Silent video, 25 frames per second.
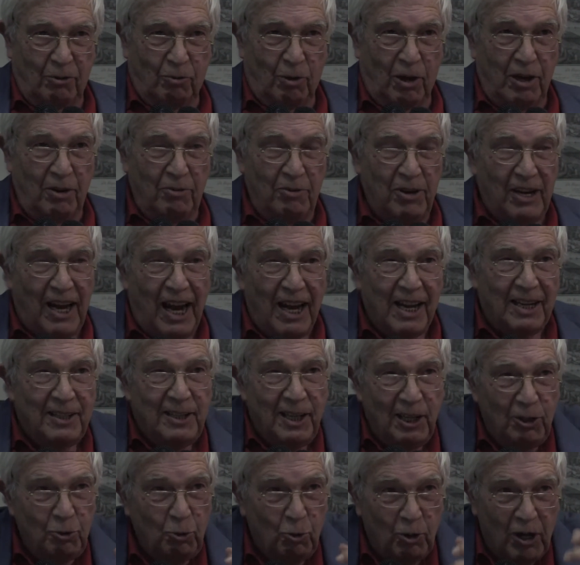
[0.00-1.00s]
qualificati,
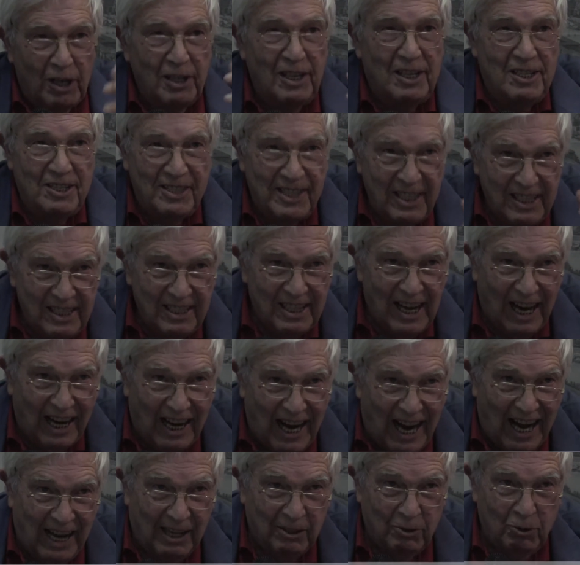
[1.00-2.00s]
addirittura del
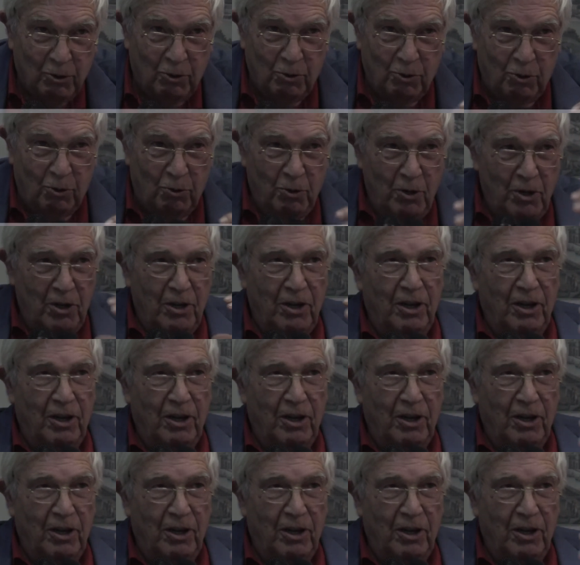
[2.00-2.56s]
sindacato, no?